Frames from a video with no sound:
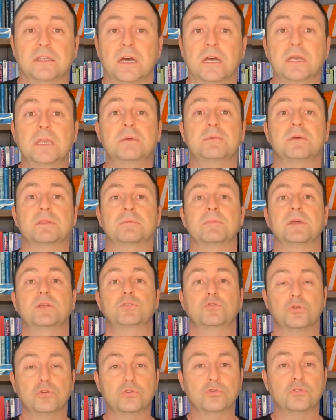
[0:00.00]
takip etmek
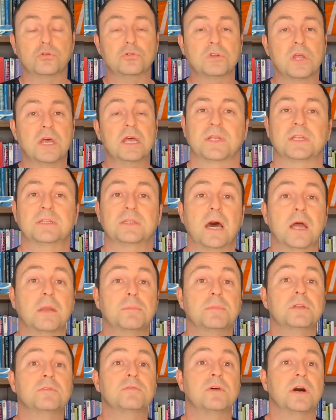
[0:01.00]
çok zor.
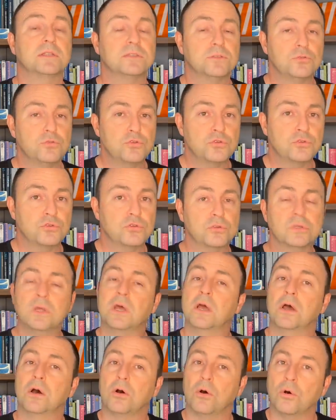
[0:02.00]
Dar bir vadi düşünün.
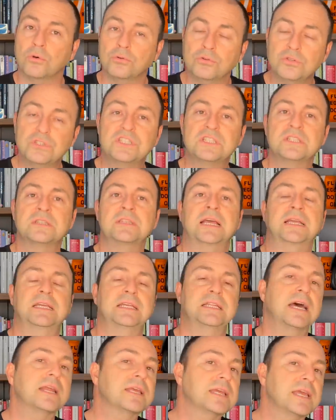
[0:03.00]
Onun içinden
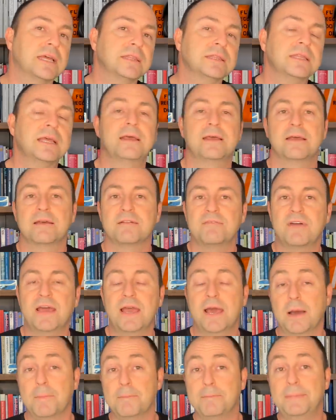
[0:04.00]
giderken
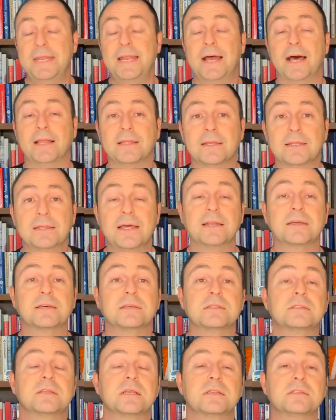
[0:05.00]
veya binaların
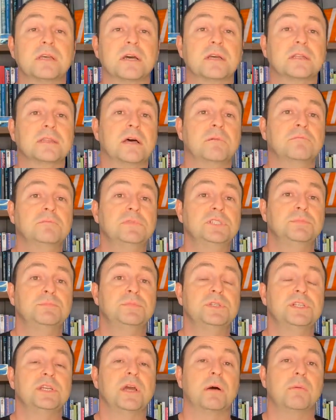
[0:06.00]
arkasına saklanmış
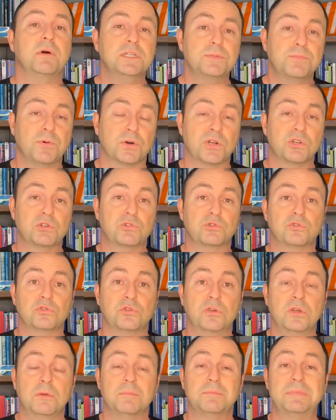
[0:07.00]
bir yamaç
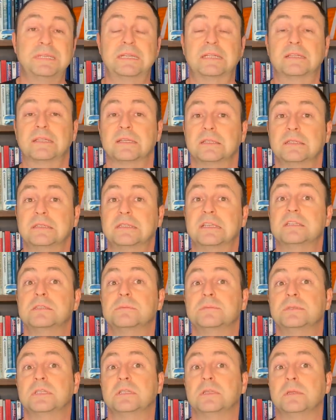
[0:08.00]
paraşütünü bir radarın
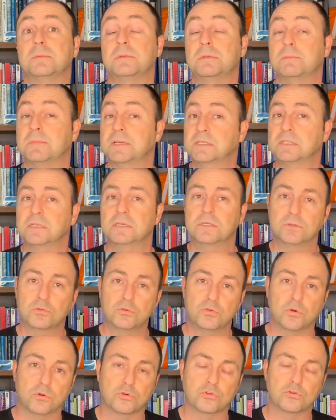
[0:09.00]
tespit edebilmesi
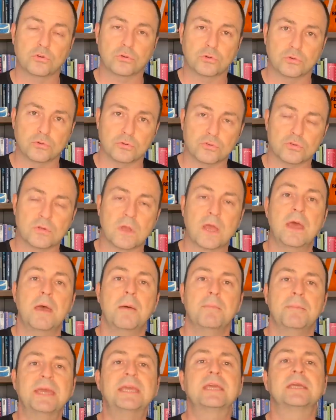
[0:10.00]
çok çok güç.
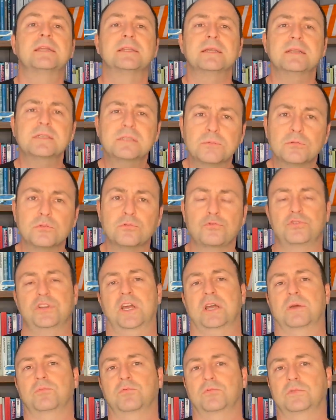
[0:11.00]
Peki nasıl
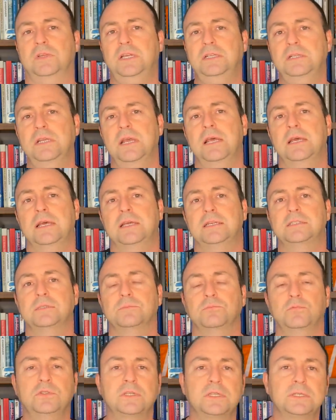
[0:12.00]
bulunacak bunlar?
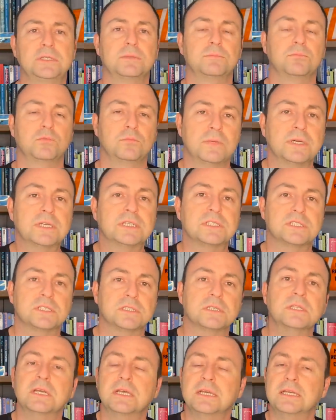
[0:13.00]
İşte bunları bulmak
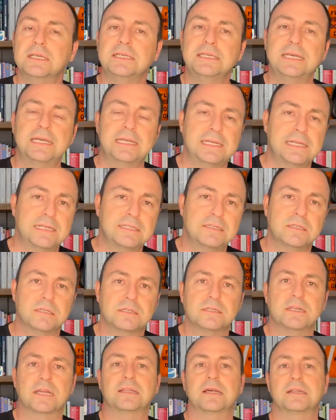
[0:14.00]
için yeni
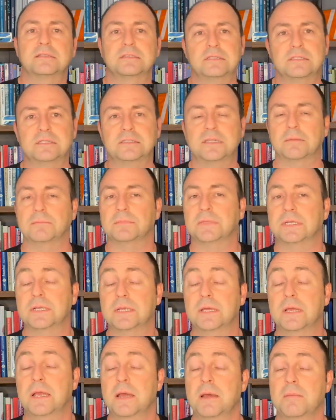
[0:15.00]
nesil radar
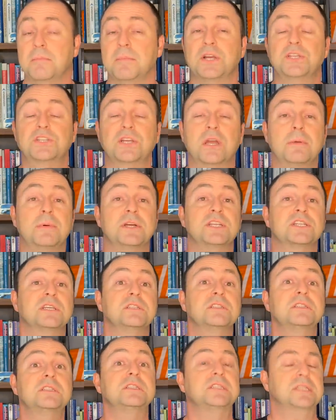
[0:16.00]
sistemleri, başka başka
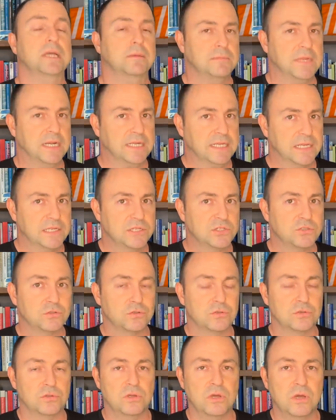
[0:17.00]
sistemler
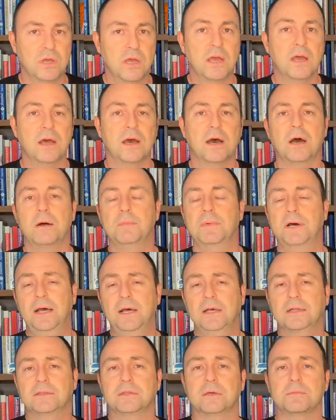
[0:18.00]
geliştiriliyor.
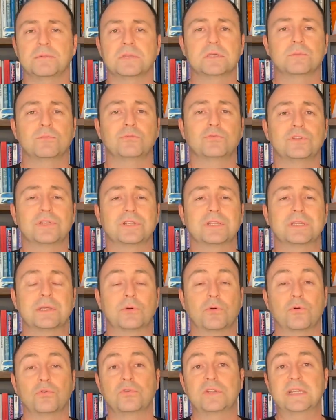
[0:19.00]
Ama tabii ki bunların
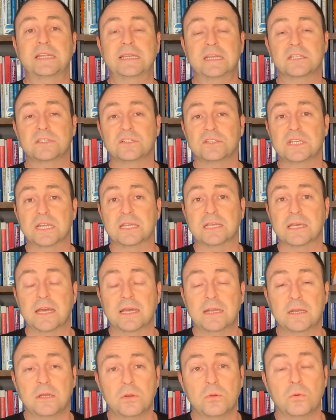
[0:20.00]
önüne geçecek
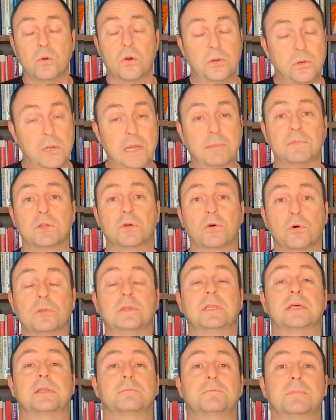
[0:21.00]
en önemli
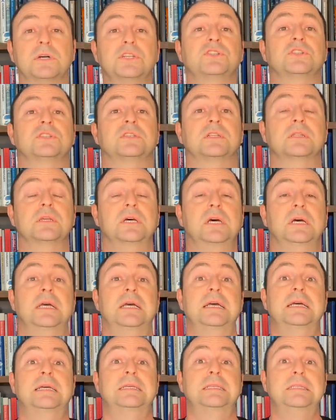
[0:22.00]
konuların başında da
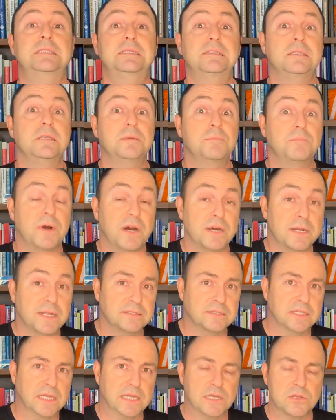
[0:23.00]

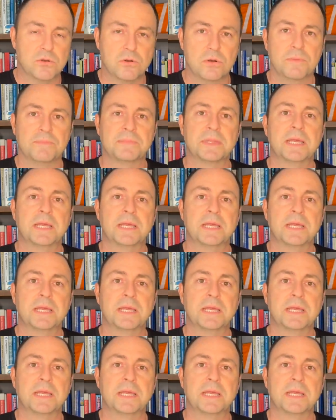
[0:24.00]
istihbarat geliyor.